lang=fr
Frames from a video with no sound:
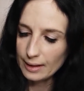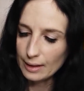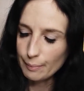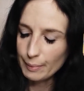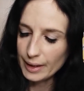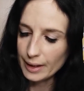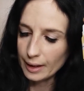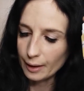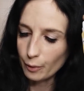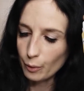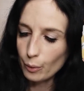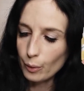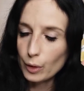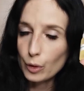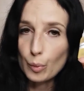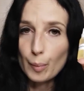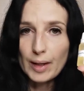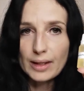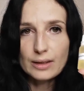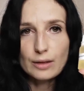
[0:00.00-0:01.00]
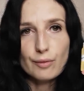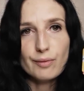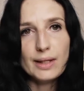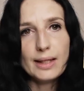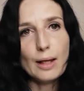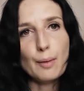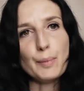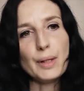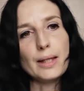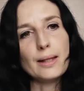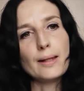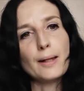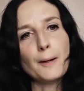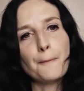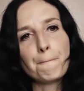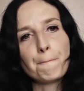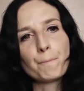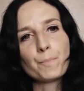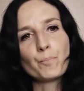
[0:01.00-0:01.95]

des minéraux et une base de vitamines.